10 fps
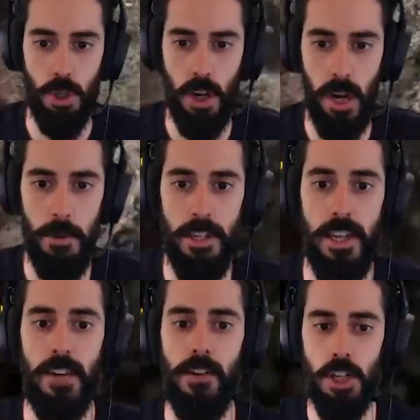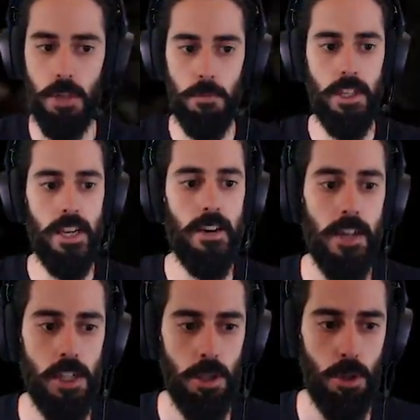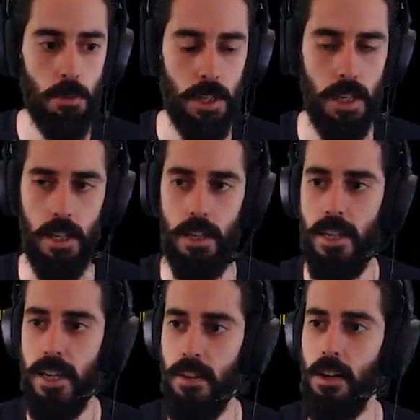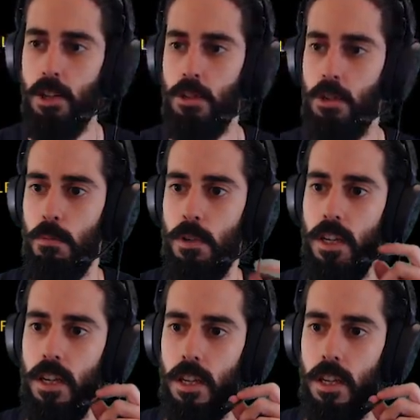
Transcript: Abi niye yavaşım? Niye yavaşlıyorum ki? Niye yavaşlıyorum ki?